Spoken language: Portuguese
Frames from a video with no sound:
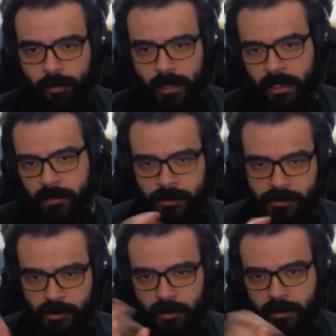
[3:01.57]
player,
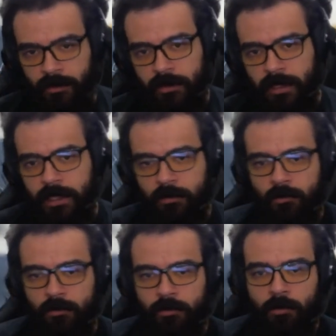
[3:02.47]
mesmo que o Returnal aí tenha
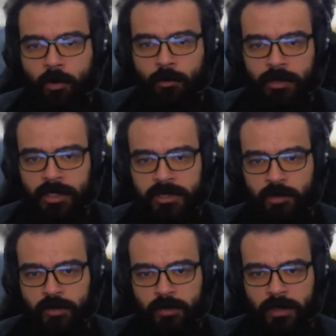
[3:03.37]
um, um componente
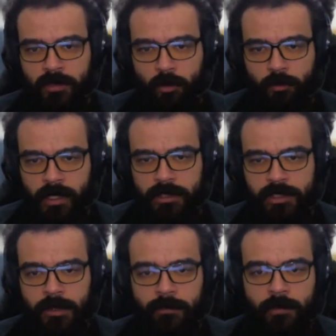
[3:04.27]
multiplayer
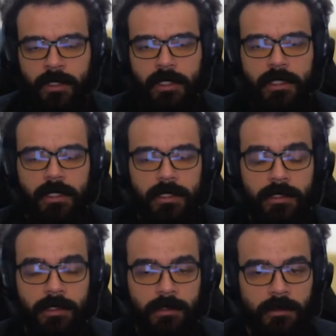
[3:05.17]
cooperativo.
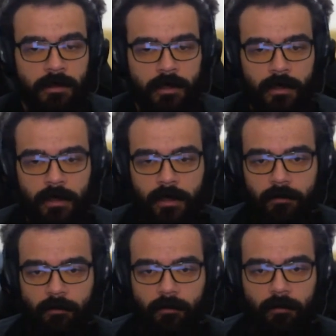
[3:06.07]
E
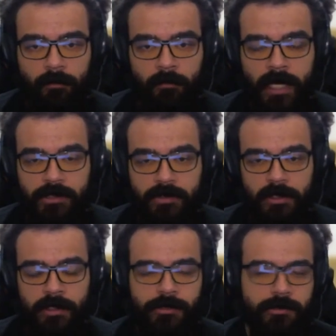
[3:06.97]
mais do que
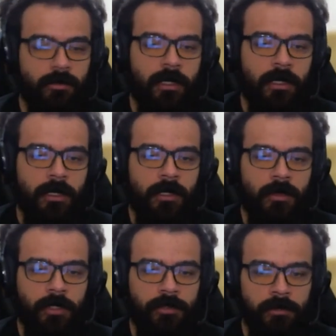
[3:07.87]
isso, o
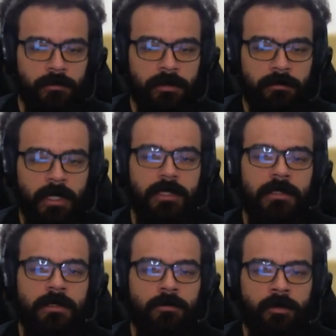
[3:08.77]
Retorno ele
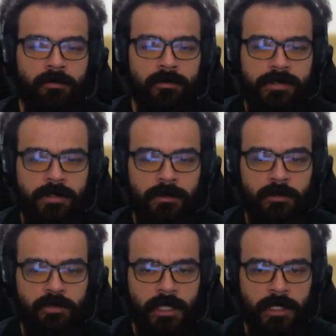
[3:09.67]
marca uma evolução em
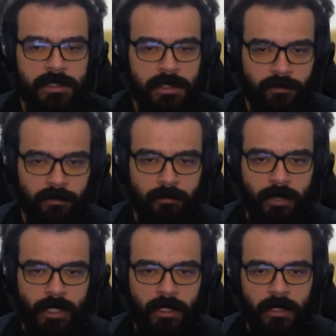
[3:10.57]
termos de narrativa
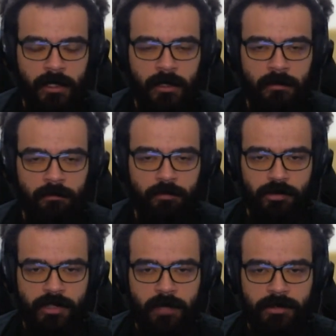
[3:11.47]
para
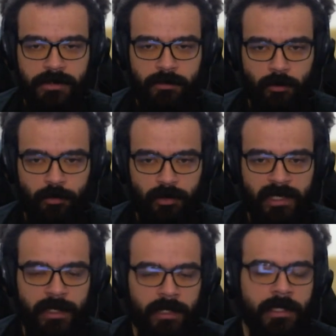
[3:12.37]
os games, para o
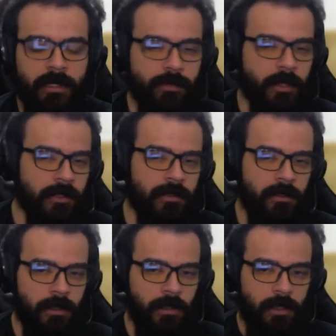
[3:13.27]
DNA da Housemark. Uh,
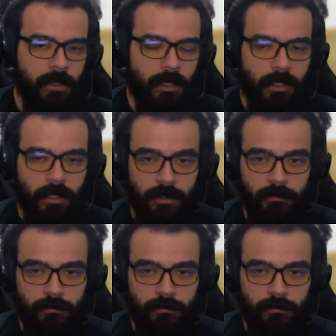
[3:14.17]
ah,